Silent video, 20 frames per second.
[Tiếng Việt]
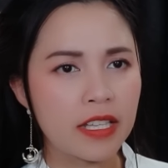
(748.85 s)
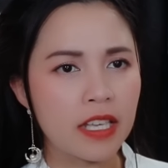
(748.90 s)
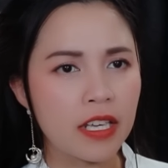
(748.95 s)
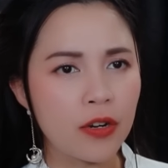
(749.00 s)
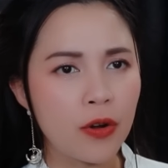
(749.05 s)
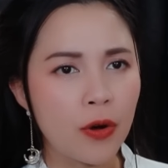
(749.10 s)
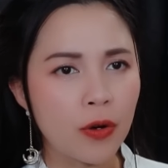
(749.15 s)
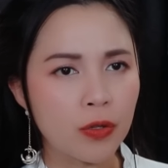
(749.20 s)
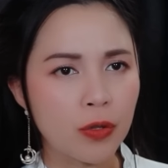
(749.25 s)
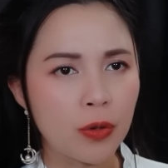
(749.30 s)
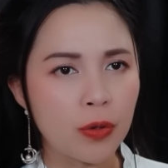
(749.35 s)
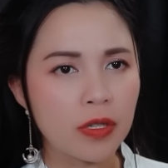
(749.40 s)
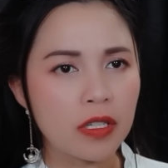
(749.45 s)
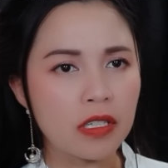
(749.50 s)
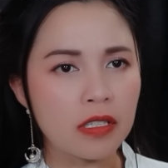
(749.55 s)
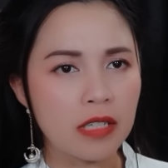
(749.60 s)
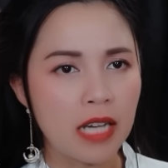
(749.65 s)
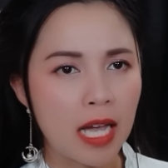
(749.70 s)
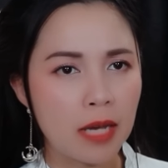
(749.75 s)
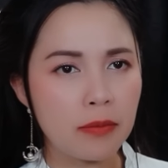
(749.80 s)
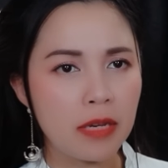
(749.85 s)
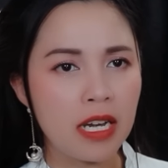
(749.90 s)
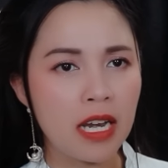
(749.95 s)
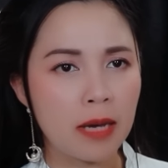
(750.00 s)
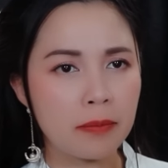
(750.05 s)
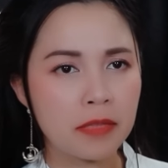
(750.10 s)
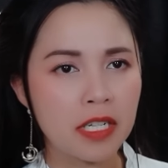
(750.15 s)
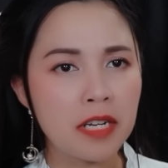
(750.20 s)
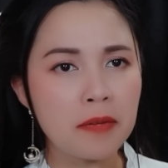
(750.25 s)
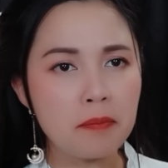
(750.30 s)
chỉ độ tuổi từ
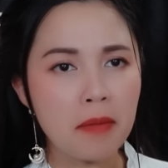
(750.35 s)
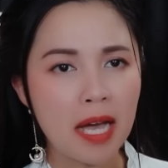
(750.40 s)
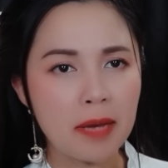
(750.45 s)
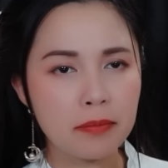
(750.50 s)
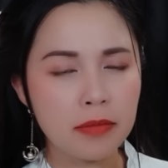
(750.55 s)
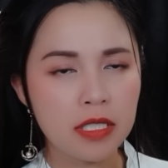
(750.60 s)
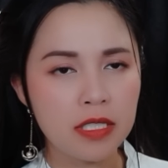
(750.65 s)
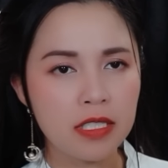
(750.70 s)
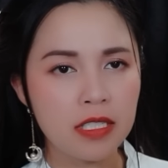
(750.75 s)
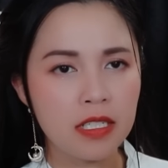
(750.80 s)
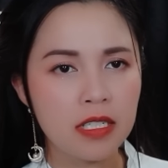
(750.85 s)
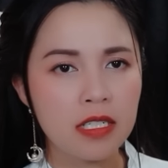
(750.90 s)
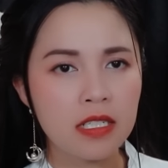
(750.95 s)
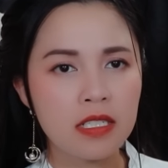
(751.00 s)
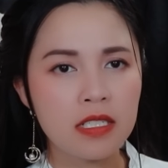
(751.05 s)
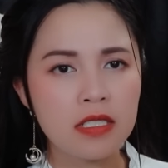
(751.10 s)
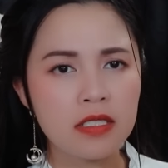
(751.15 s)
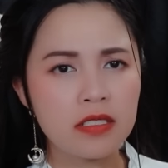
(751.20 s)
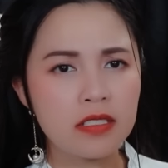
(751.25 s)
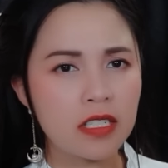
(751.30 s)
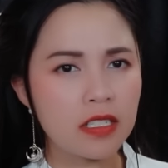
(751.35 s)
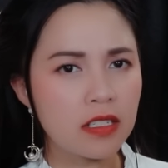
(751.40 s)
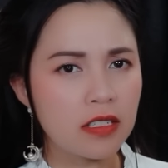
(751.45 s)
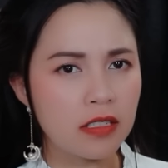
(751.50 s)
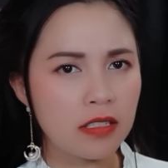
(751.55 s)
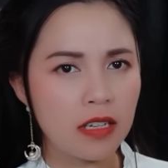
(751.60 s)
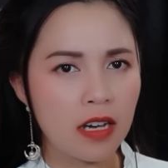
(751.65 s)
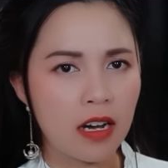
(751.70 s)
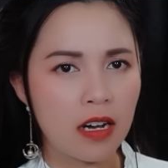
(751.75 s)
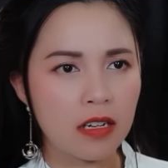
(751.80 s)
25 đến 30, trên
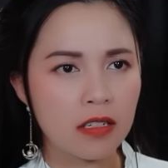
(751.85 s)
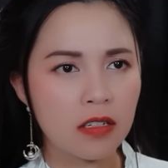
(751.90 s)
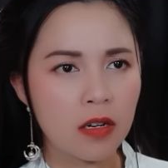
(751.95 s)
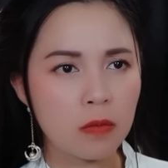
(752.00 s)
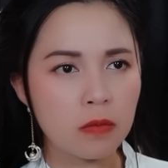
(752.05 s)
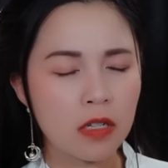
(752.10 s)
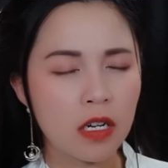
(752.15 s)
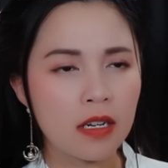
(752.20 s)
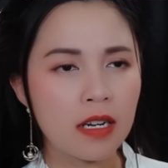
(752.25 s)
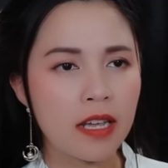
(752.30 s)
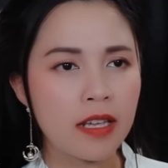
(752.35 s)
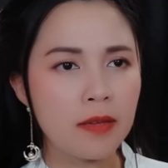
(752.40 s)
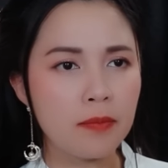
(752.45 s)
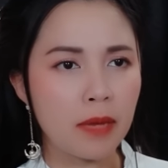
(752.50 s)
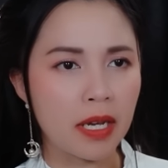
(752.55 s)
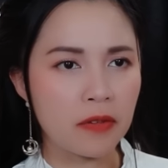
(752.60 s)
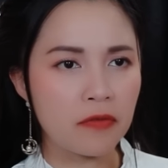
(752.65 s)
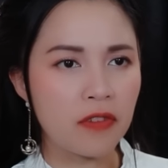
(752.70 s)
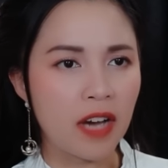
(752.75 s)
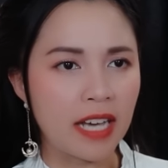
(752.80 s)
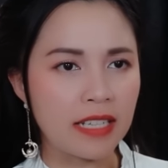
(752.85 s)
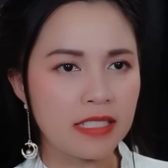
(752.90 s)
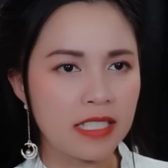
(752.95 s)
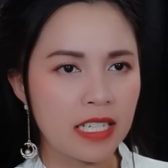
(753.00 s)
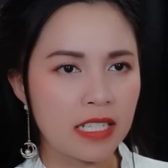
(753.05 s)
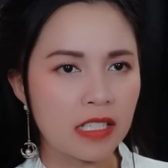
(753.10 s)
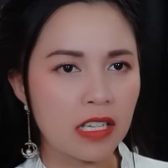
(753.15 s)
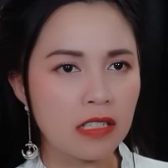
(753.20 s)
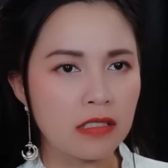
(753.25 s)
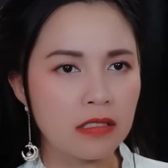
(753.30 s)
người họ không có lấy mảnh vải
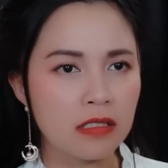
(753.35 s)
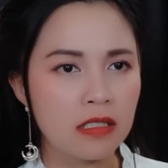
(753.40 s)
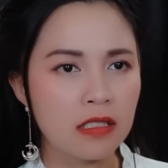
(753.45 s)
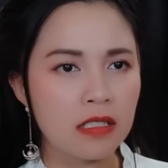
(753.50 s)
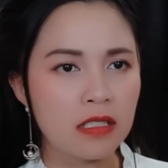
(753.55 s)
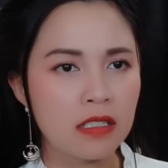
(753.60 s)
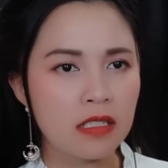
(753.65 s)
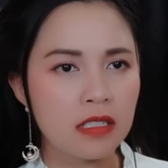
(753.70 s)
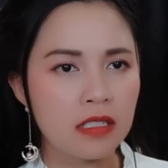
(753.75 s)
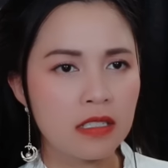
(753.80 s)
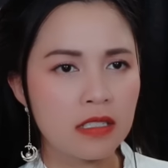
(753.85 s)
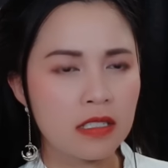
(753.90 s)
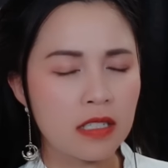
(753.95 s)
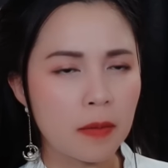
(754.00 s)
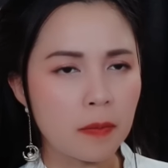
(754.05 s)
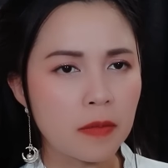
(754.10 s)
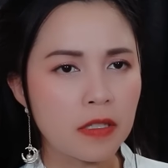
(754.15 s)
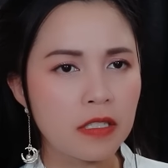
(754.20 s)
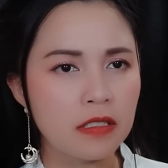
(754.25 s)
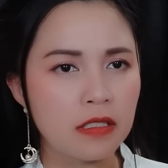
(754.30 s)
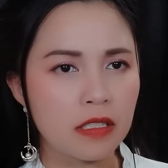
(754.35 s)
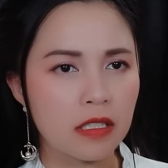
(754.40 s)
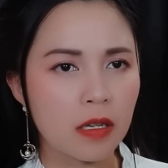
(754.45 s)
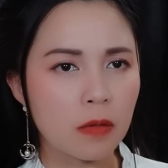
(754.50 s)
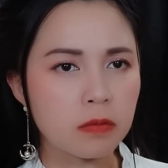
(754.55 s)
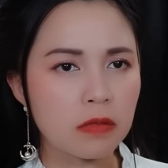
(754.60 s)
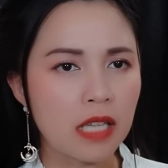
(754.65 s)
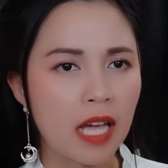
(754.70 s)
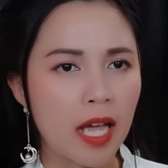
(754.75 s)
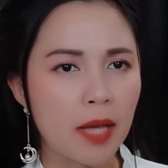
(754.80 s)
che thân, khắp người
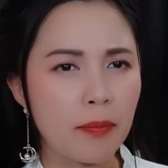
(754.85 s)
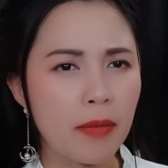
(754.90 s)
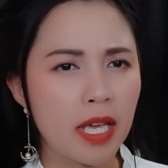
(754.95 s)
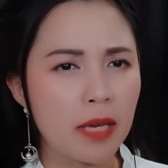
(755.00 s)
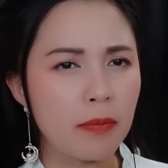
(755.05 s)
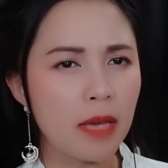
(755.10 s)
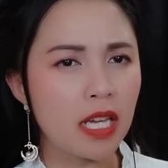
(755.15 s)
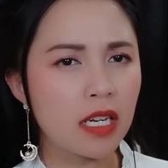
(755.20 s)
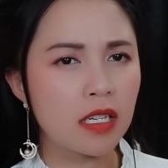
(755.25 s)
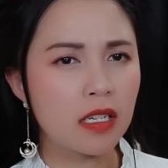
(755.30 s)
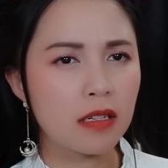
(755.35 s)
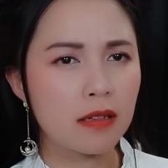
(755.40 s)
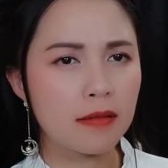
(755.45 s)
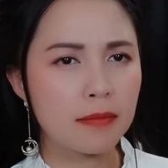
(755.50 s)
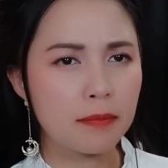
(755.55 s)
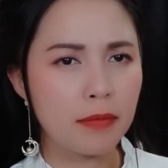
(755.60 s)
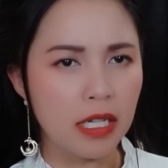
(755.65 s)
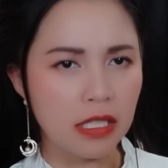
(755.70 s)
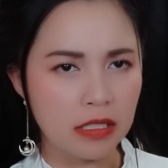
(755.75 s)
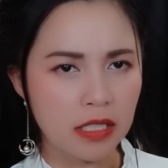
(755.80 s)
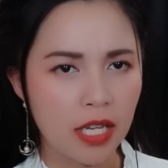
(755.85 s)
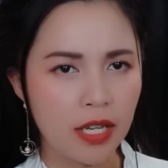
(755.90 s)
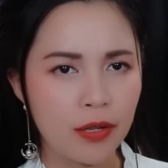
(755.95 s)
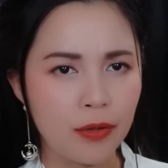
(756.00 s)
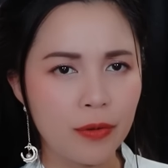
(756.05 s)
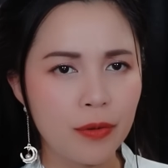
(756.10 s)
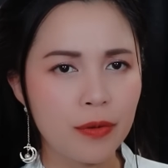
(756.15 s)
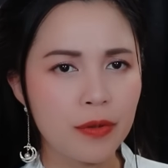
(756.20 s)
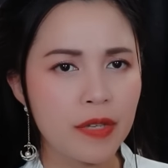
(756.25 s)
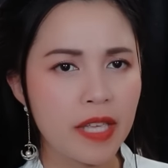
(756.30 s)
tóc tai bê bết, bẩn
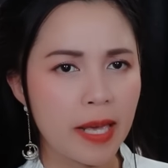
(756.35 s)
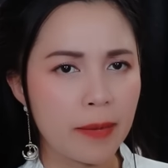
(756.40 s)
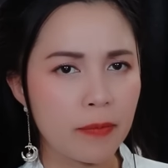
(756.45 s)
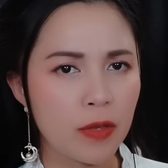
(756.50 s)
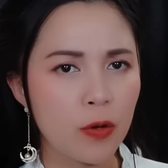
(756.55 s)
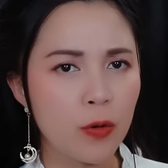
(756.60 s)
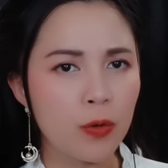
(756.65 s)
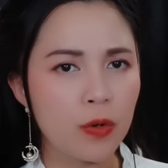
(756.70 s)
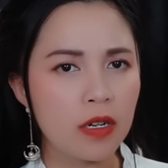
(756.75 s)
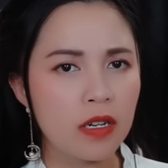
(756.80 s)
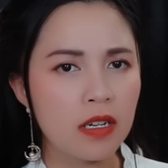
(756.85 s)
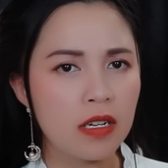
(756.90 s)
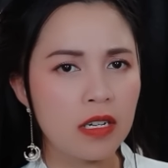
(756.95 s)
thỉu, nhem nhuốc.